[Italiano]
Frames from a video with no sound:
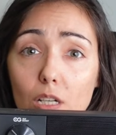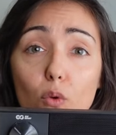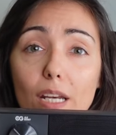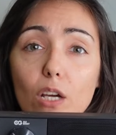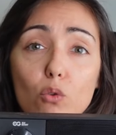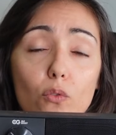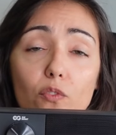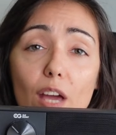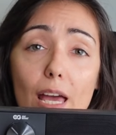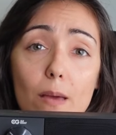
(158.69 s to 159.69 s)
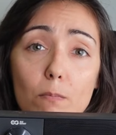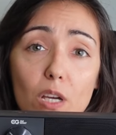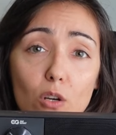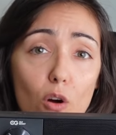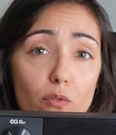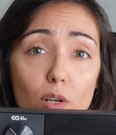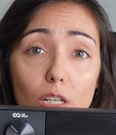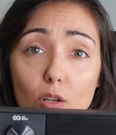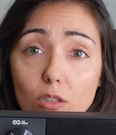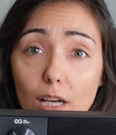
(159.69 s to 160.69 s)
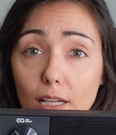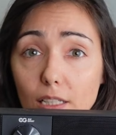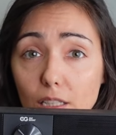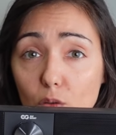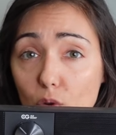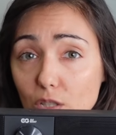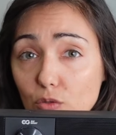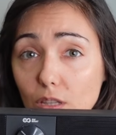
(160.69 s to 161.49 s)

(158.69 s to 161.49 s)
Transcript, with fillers: quindi cuffie e microfoni dotati di questo